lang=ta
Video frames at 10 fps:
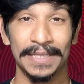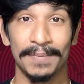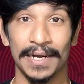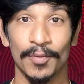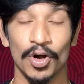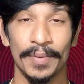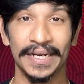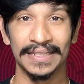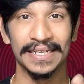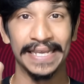பற்றி பார்க்க போகிறோம்
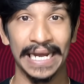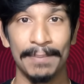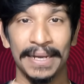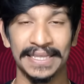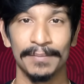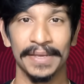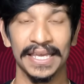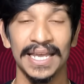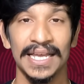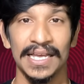அப்படின்றத நீங்களே
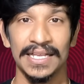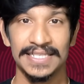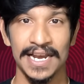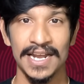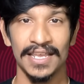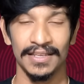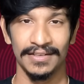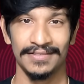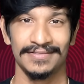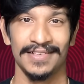பார்த்துருப்பீங்க சென்னை
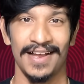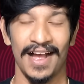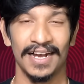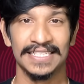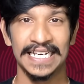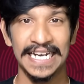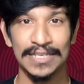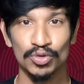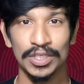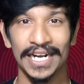அங்கே
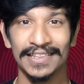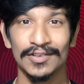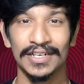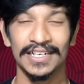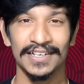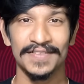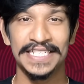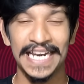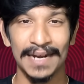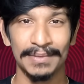சென்னையை சுற்றி நடந்துகிட்டு இருக்க
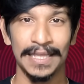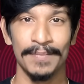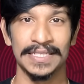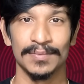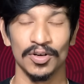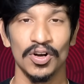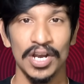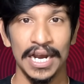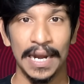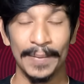விஷயங்களை பற்றி தான் பேச போகிறோம்
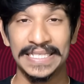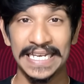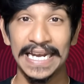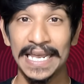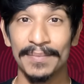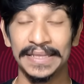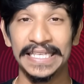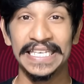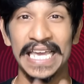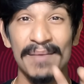நம்ம சென்னையை
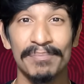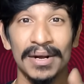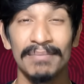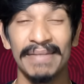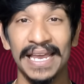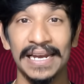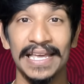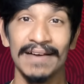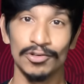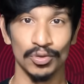பற்றி ஏப்ரல்
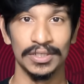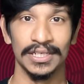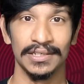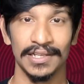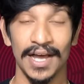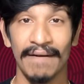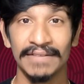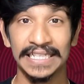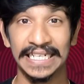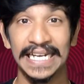மேலேயே அவர் சொல்லிட்டார்
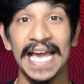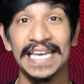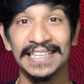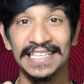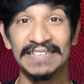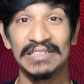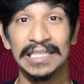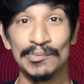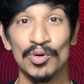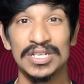அதாவது ரெண்டாயிரத்தி
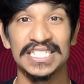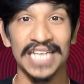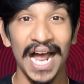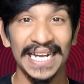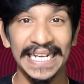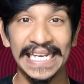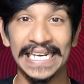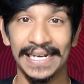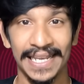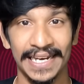இருபத்தி மூணு
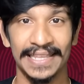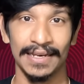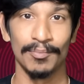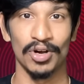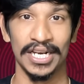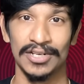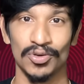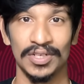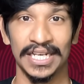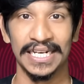ஸ்டார்டிங்லேயே இணையதள போராளிகள்
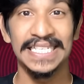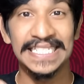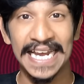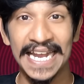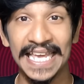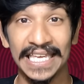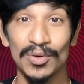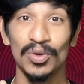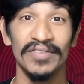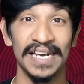சொல்லிட்டாரு
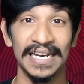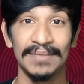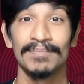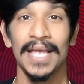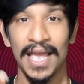சென்னைக்கு ஒரு வெள்ளம்